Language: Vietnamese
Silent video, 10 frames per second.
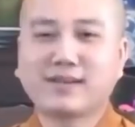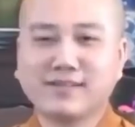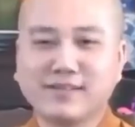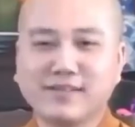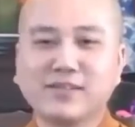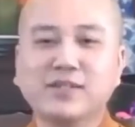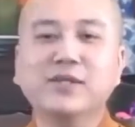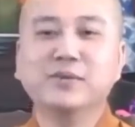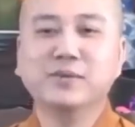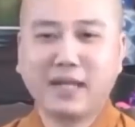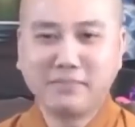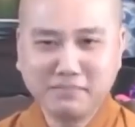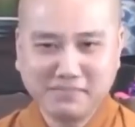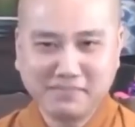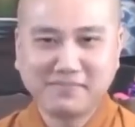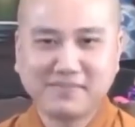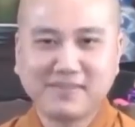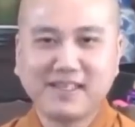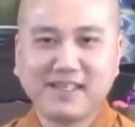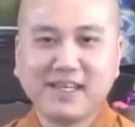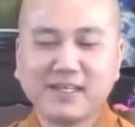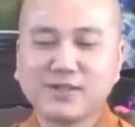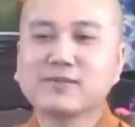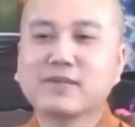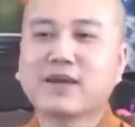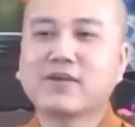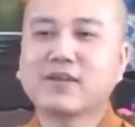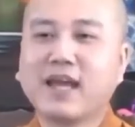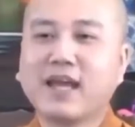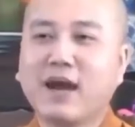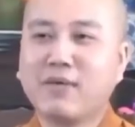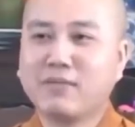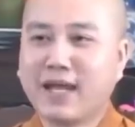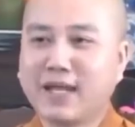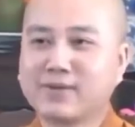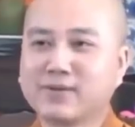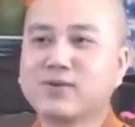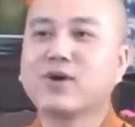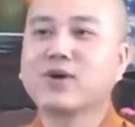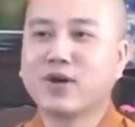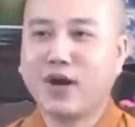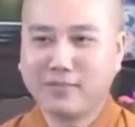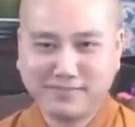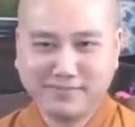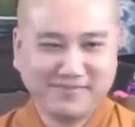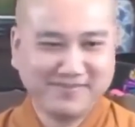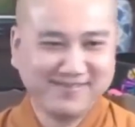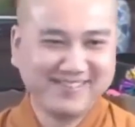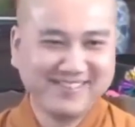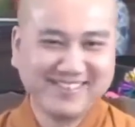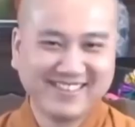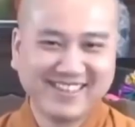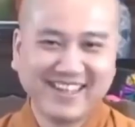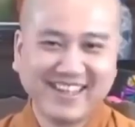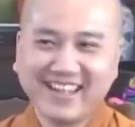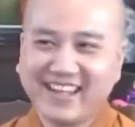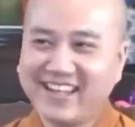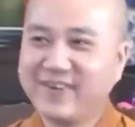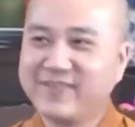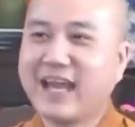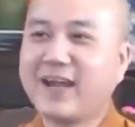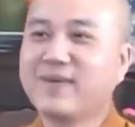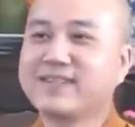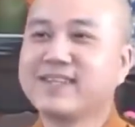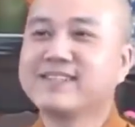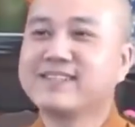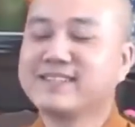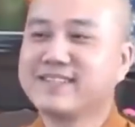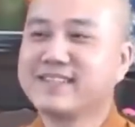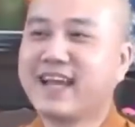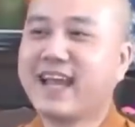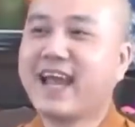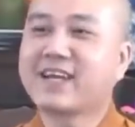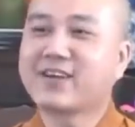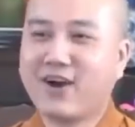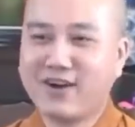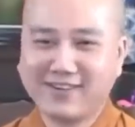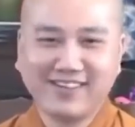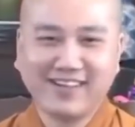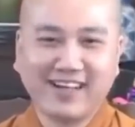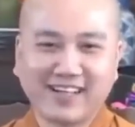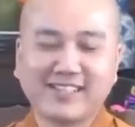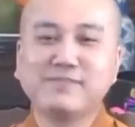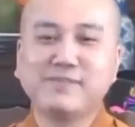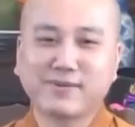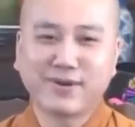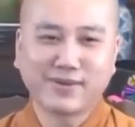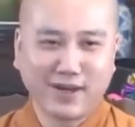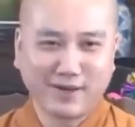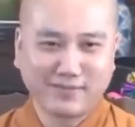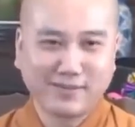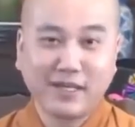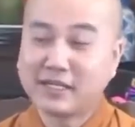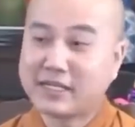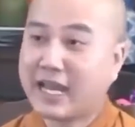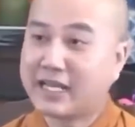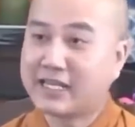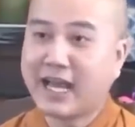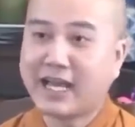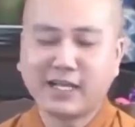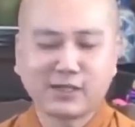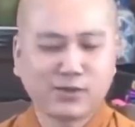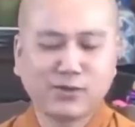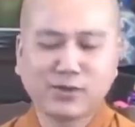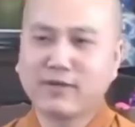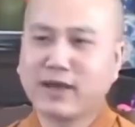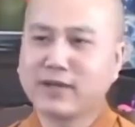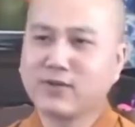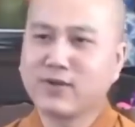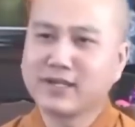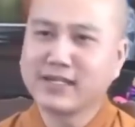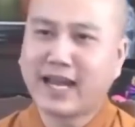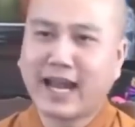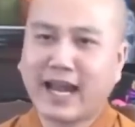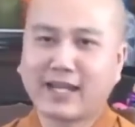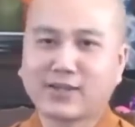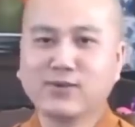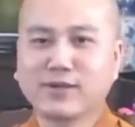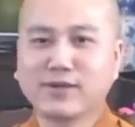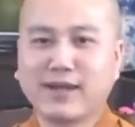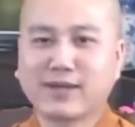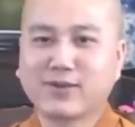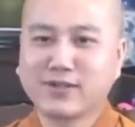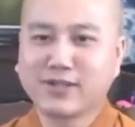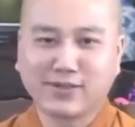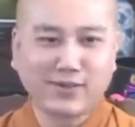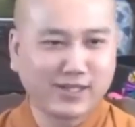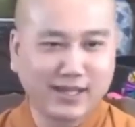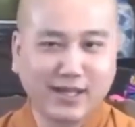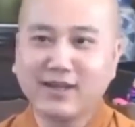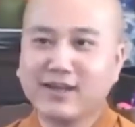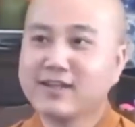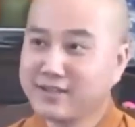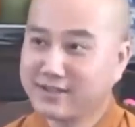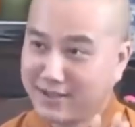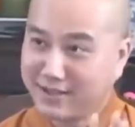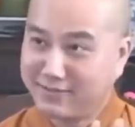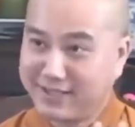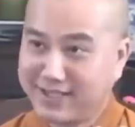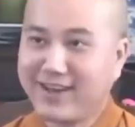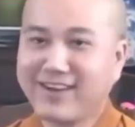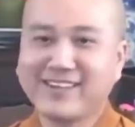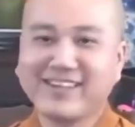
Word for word: thượng nhiều lắm chúng ta có thể học hạnh của con cọp thì hôm nay hòa trích hai con à, trích một con cọp ngài dạy là tu theo hạnh con gà tu theo hạnh con gì con gì đó từ từ mình sẽ nói